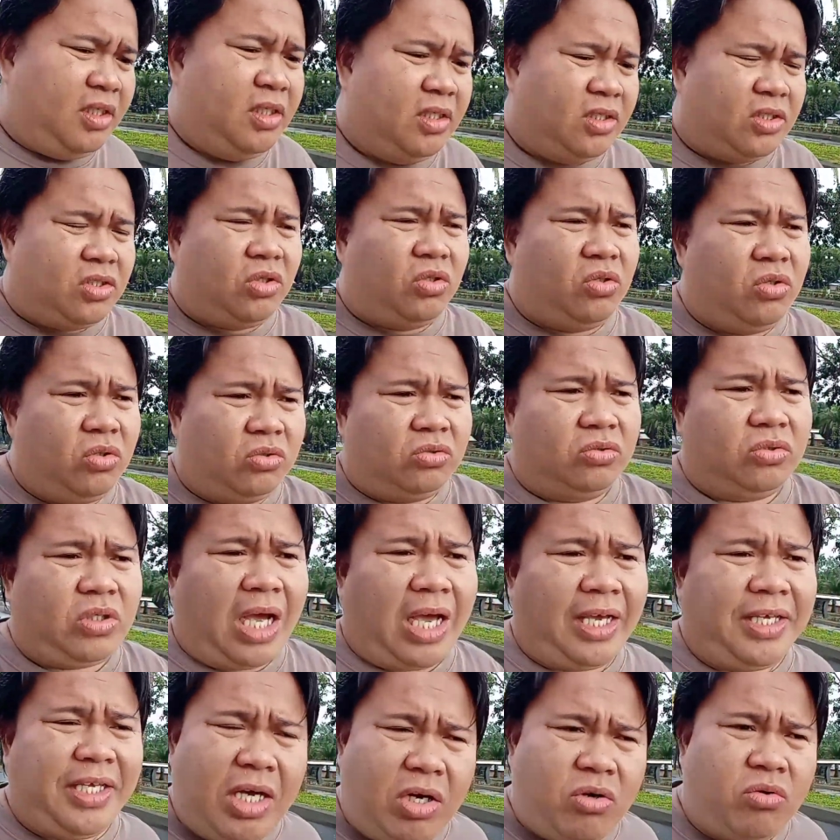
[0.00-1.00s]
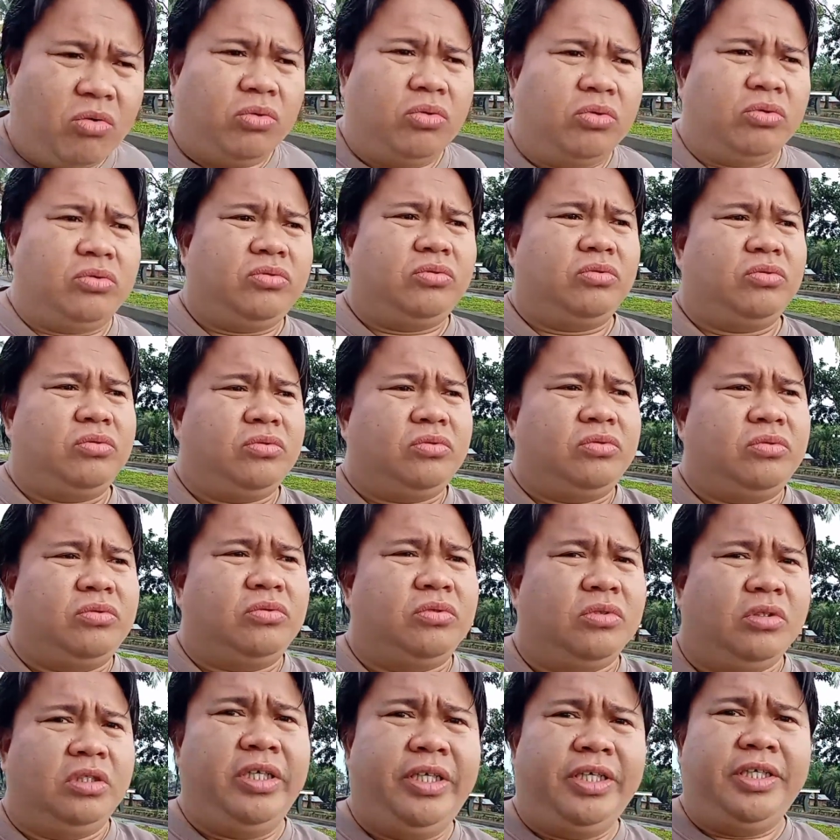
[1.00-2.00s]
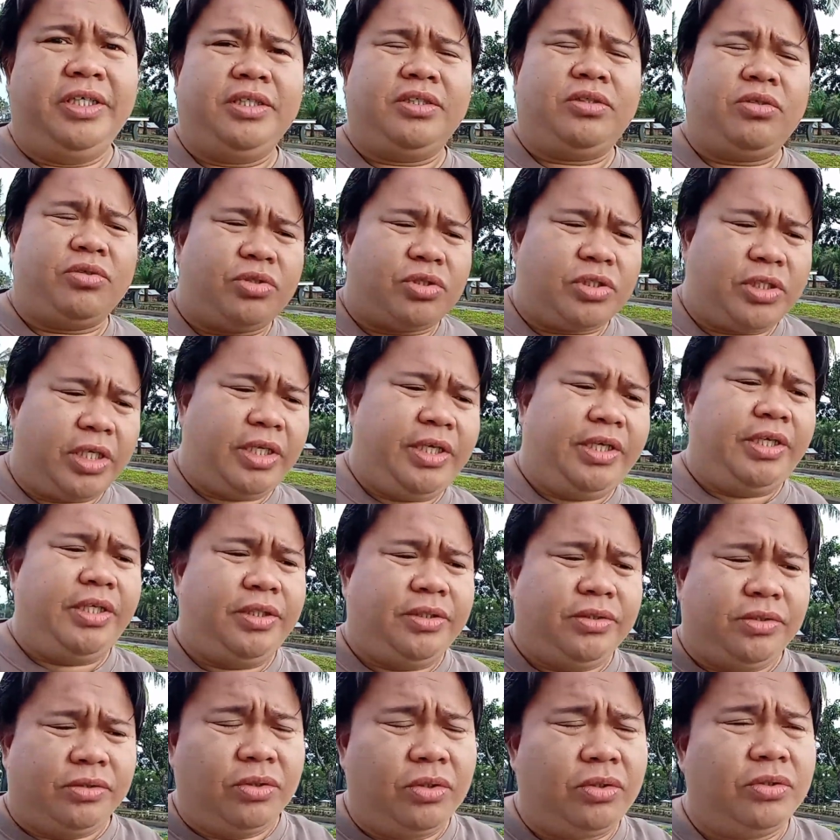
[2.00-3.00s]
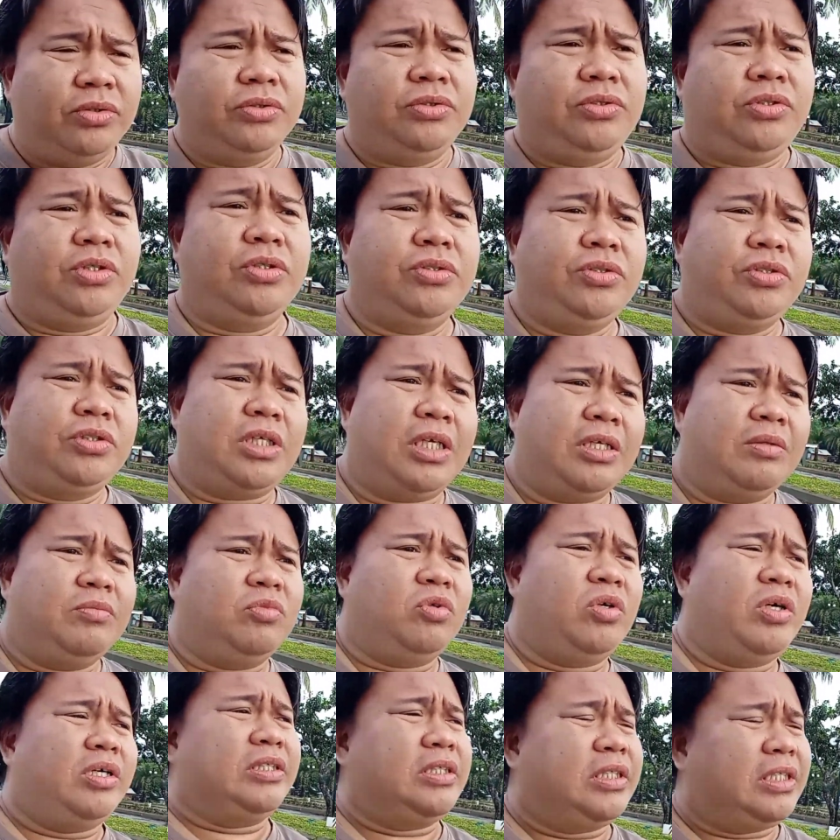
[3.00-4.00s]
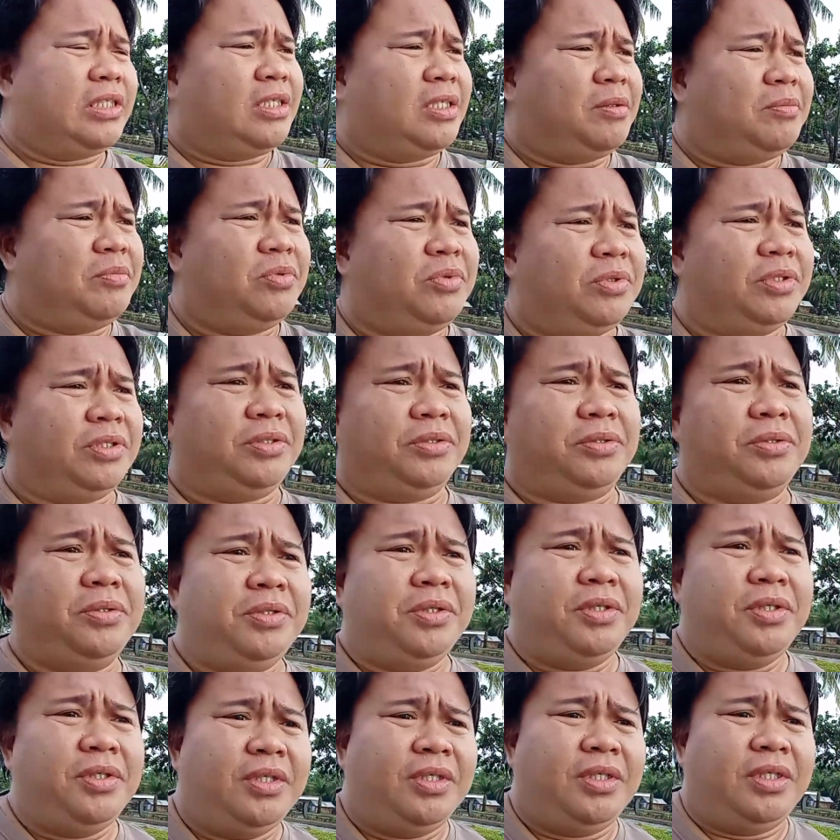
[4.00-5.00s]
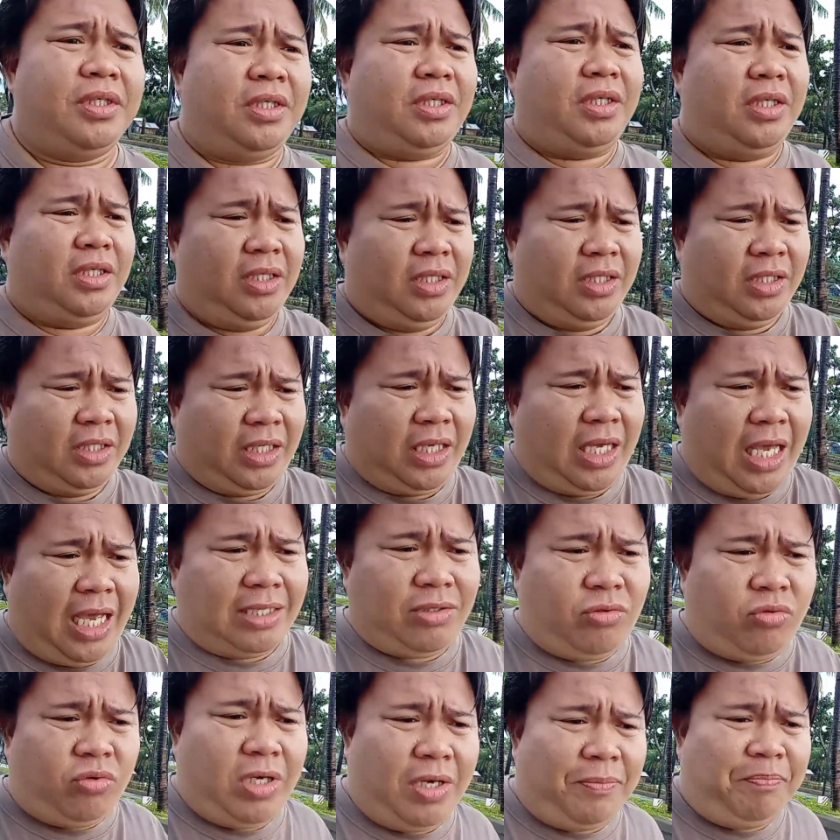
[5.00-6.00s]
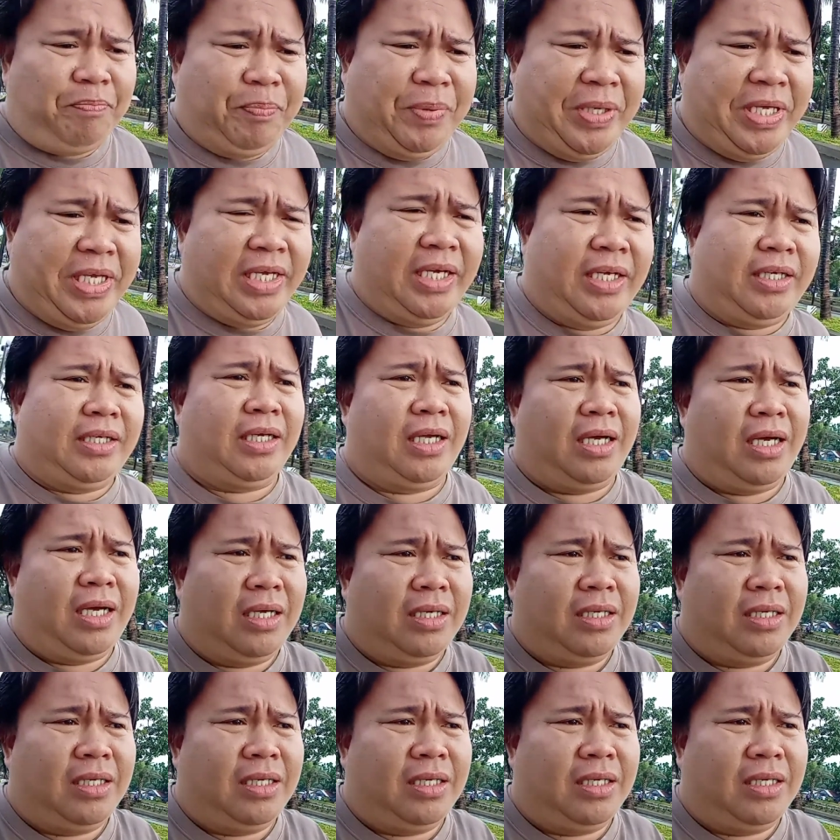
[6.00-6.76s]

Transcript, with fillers: so ayaw learn to say no jud sa imong kinabuhi no kay atong ampingan